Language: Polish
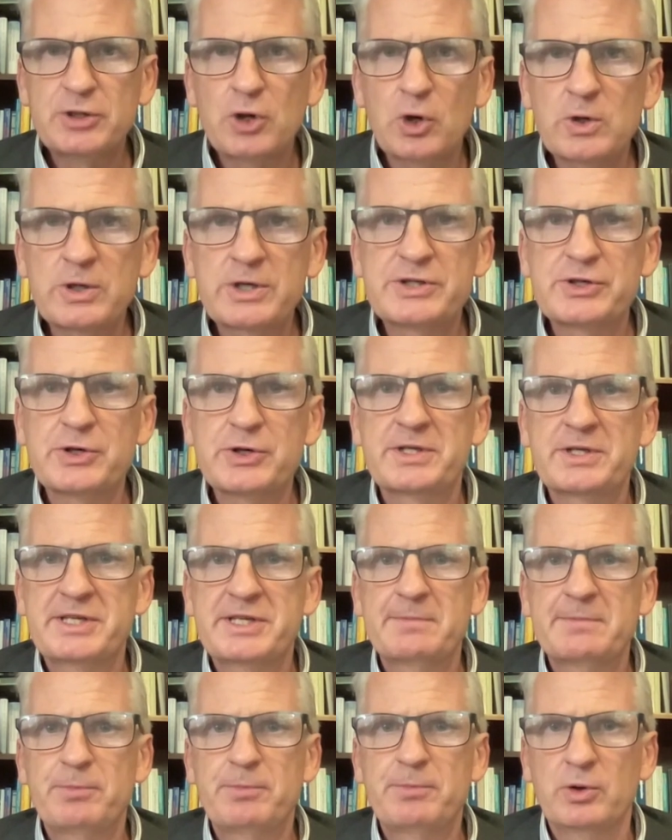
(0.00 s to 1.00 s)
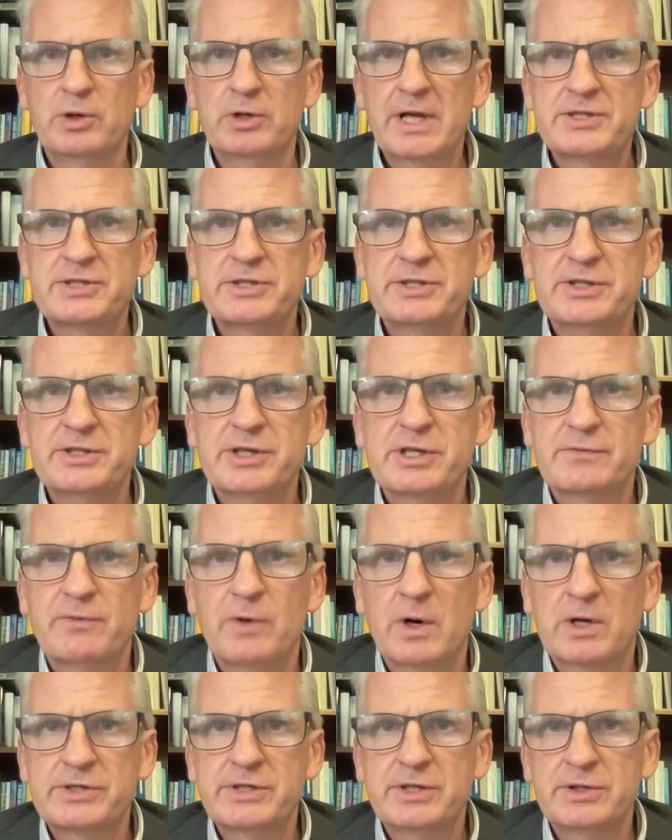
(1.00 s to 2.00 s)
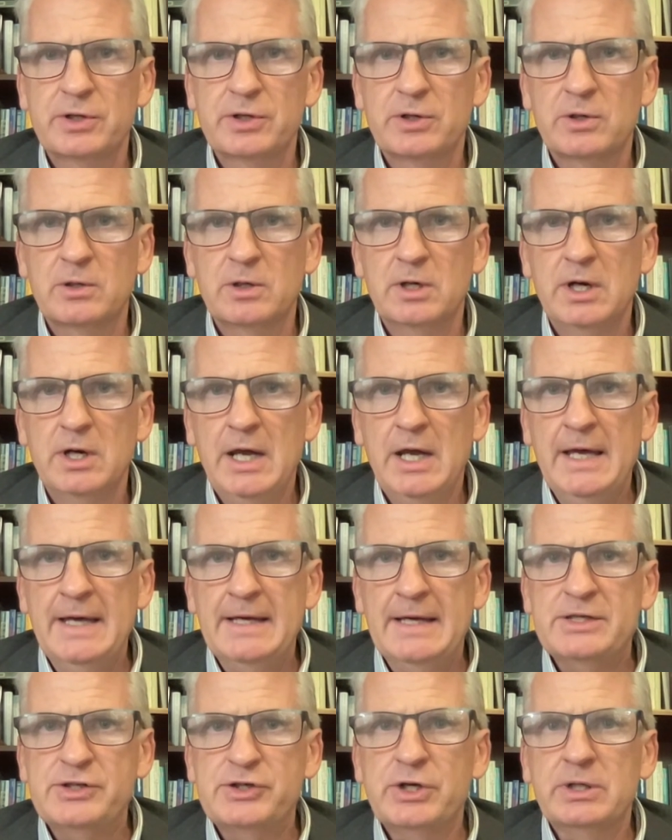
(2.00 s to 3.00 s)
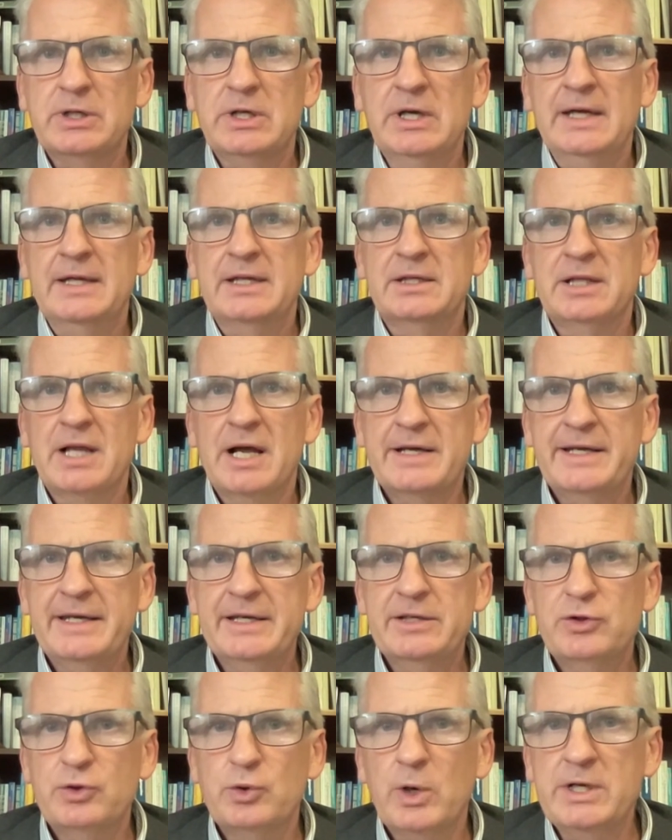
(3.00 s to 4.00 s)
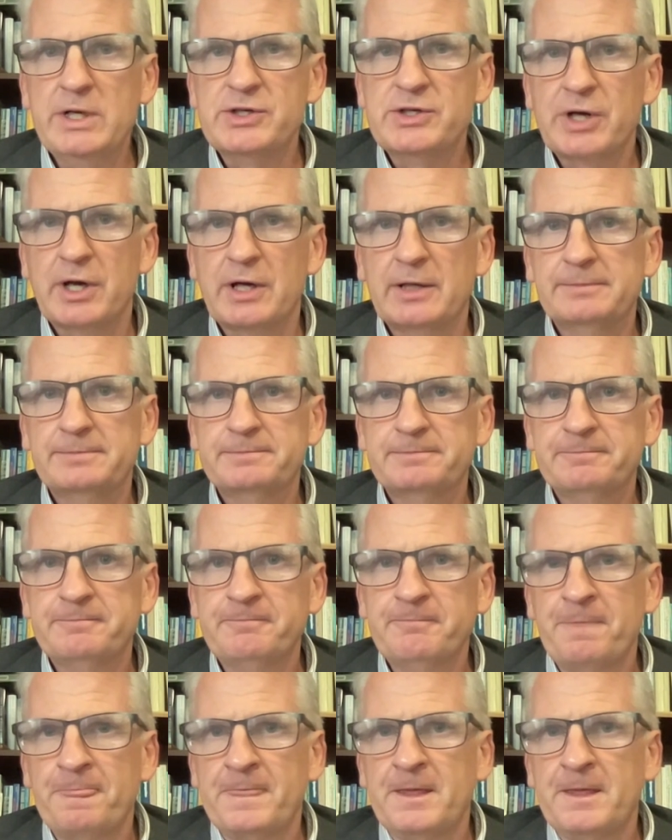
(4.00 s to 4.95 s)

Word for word: to, co chcę pokreślić, jest właśnie to, że dla Giedroycia